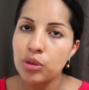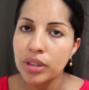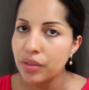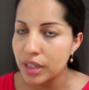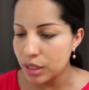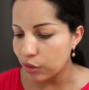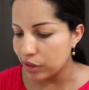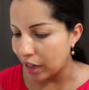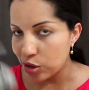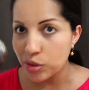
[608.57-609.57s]
Toda vez que eu
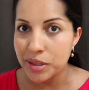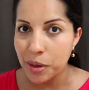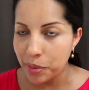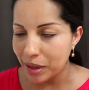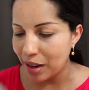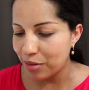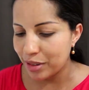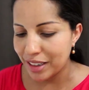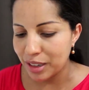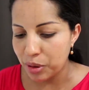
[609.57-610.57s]
viajo eu sempre levo
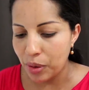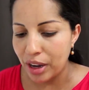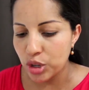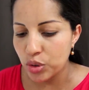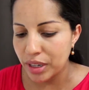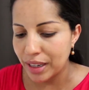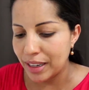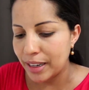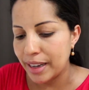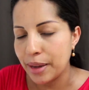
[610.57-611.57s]
ela, que eu acho que
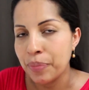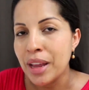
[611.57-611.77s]
ela é